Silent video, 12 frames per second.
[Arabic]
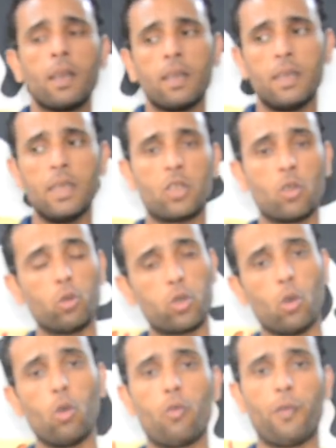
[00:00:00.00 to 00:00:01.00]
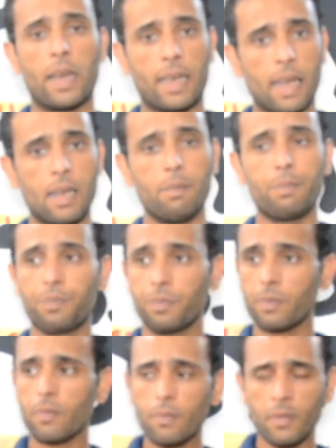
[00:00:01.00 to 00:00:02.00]
دي سوء سلوك في الكلب
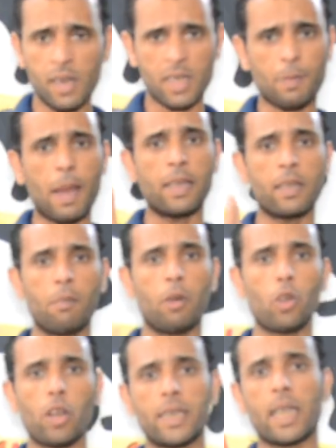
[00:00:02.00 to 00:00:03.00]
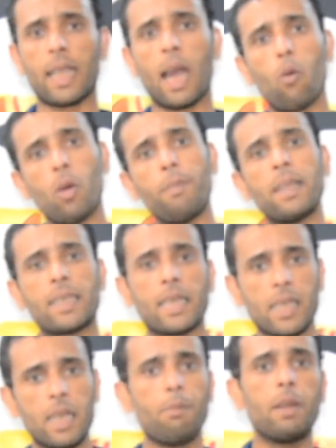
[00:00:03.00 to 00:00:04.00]
اصبح ان الموضوع كده اتحول من
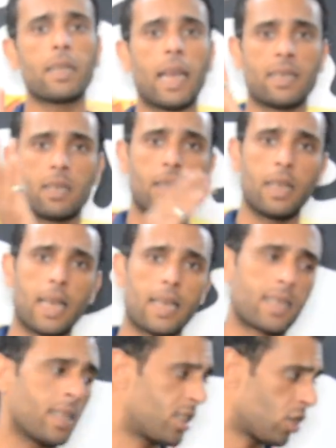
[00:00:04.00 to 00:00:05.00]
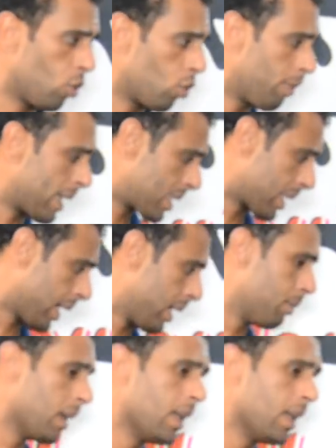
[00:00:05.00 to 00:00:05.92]
تدريب تحسين سلوك بس عيب